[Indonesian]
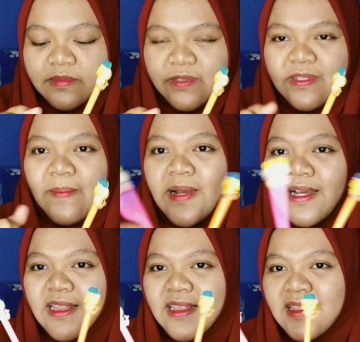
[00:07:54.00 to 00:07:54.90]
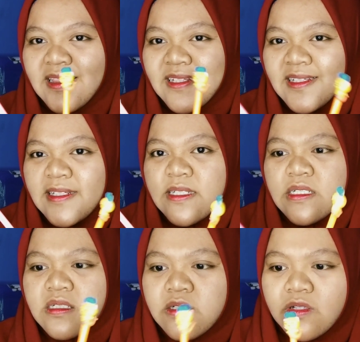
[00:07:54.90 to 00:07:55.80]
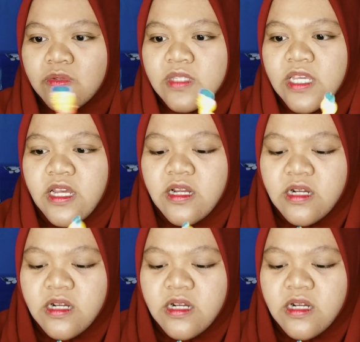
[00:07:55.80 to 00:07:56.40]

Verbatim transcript: susah banget kok susah ya